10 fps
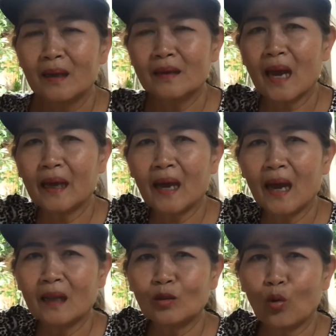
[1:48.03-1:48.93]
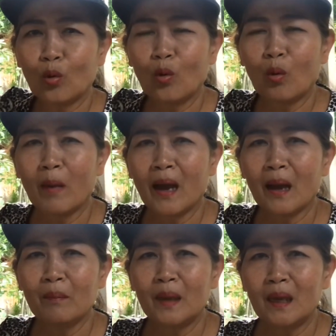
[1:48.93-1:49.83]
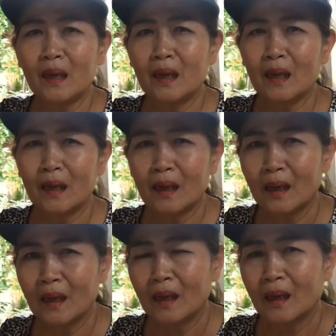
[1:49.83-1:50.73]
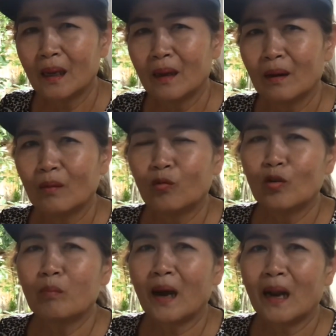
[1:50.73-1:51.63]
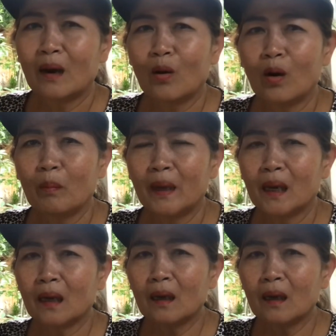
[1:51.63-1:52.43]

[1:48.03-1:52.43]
ชายคาตกลงมามีฟุตบาทรองมีอะไร ก็